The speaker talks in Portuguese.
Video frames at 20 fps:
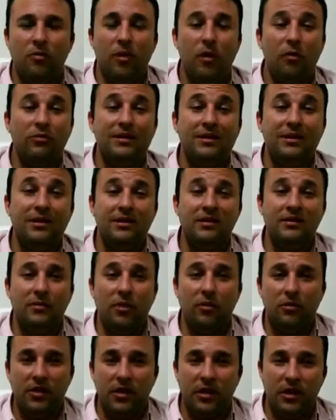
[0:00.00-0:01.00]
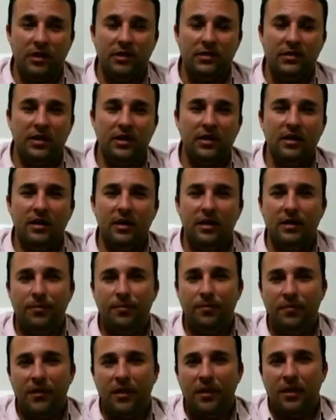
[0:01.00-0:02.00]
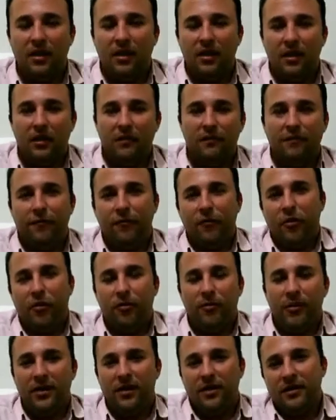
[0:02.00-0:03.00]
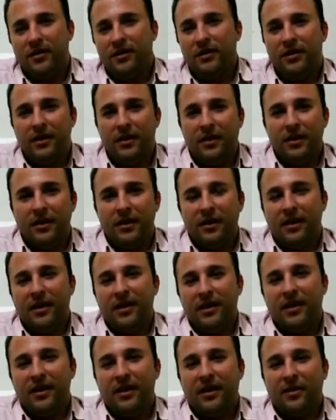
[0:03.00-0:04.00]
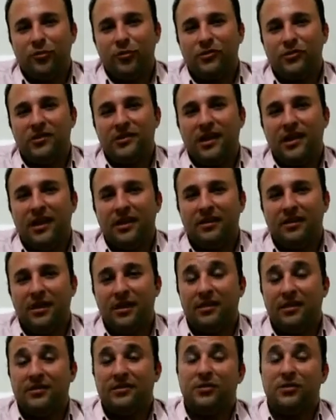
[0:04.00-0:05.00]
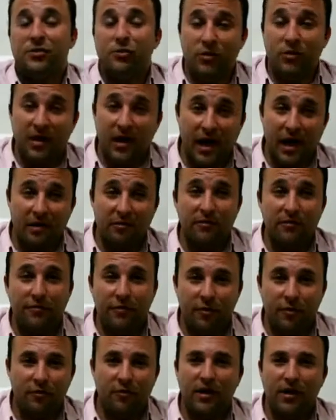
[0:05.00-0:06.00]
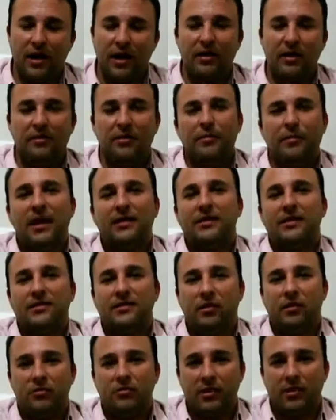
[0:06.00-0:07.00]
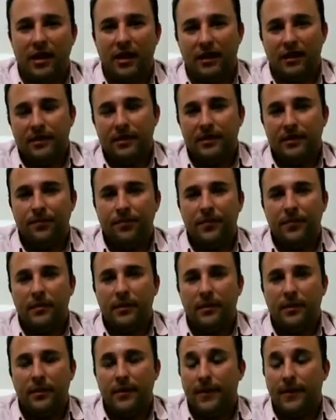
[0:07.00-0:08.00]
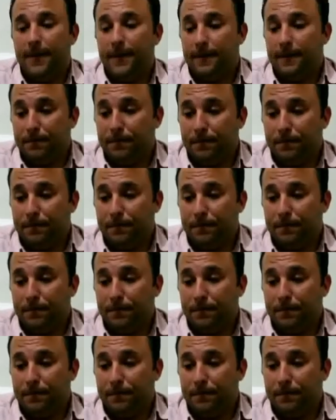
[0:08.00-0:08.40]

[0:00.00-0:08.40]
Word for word: altíssima audiência, que informa é, a todos os cratenses do Crato e fora do Crato, e mata a saudade e